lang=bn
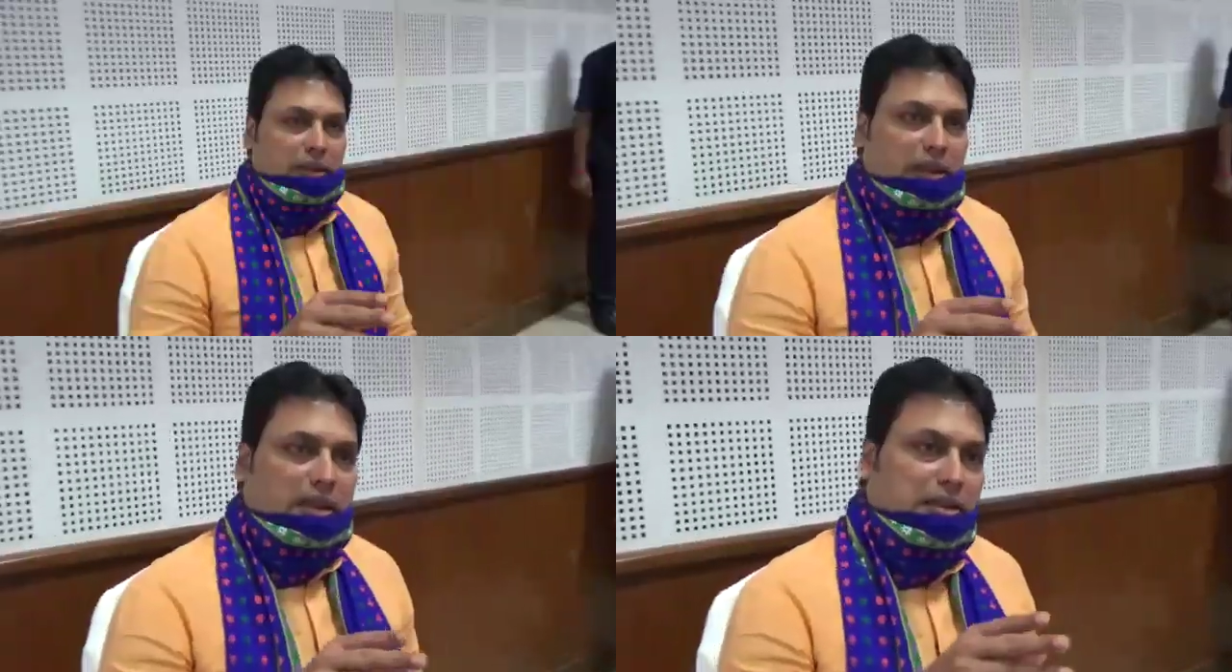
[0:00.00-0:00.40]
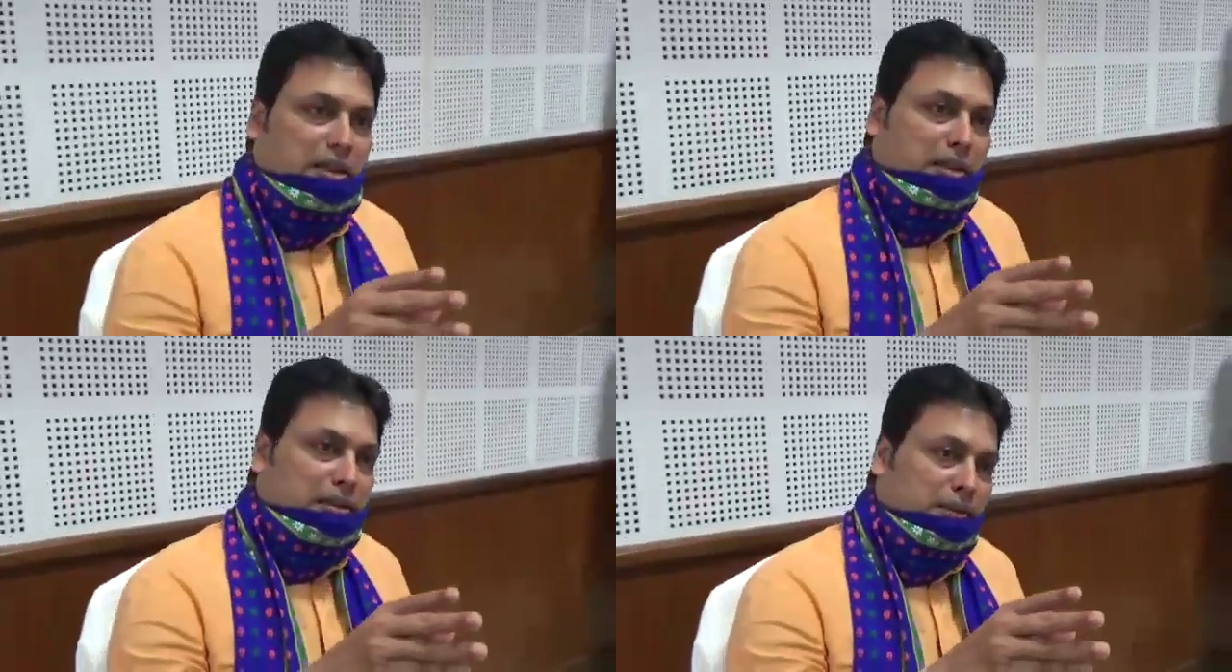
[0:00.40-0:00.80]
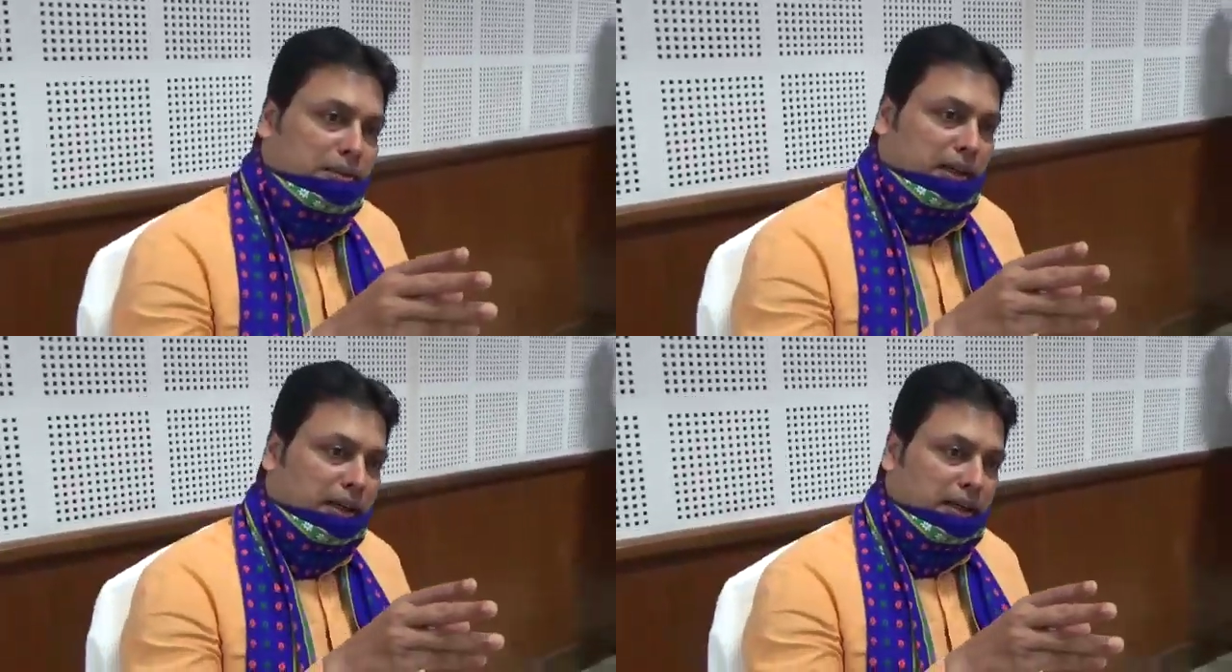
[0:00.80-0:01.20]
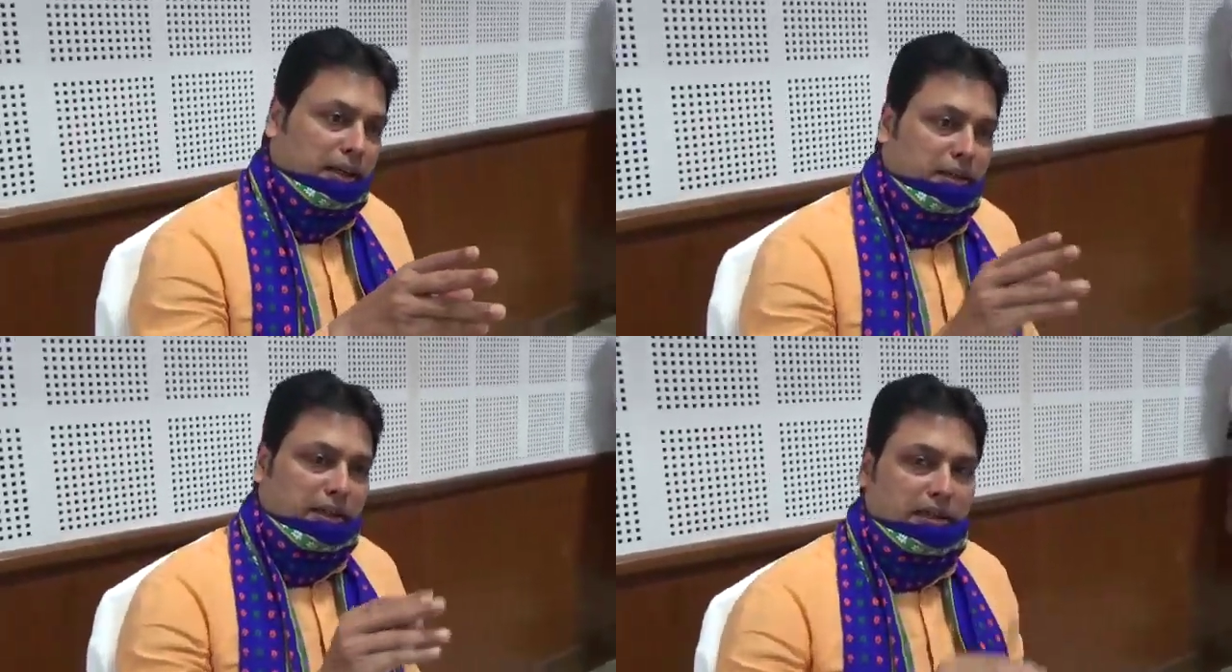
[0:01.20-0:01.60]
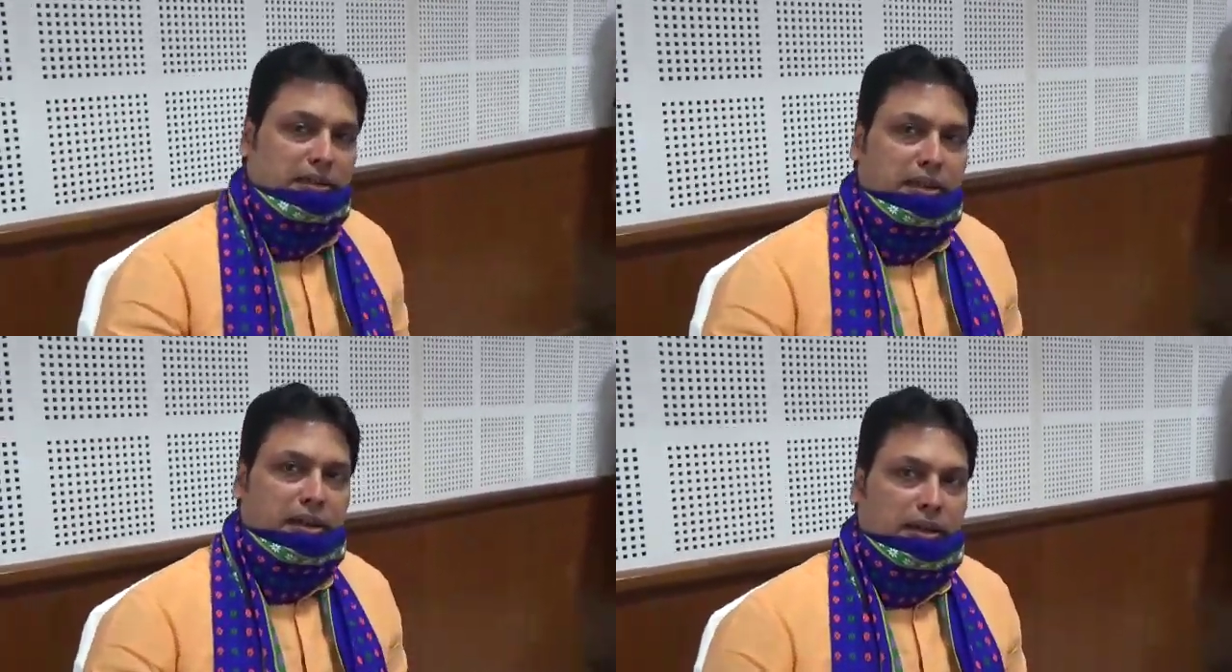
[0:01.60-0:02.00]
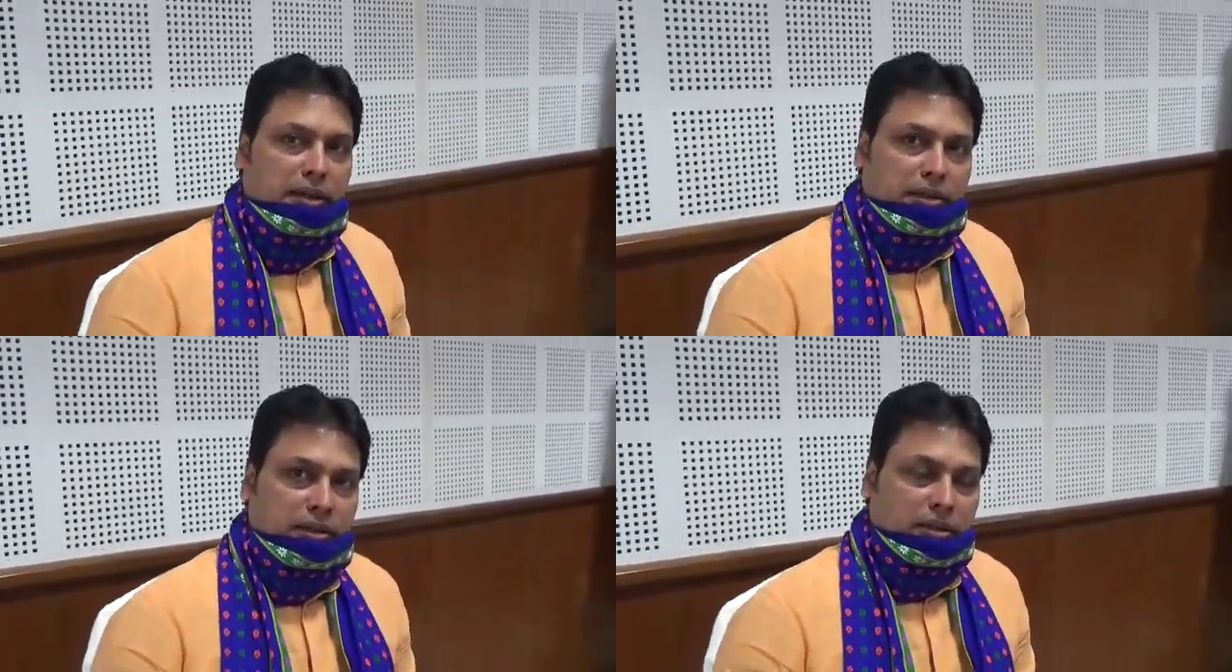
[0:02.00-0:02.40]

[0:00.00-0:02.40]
এডিশনাল চিফ সেক্রেটারি আছেন এস কে রাকেশ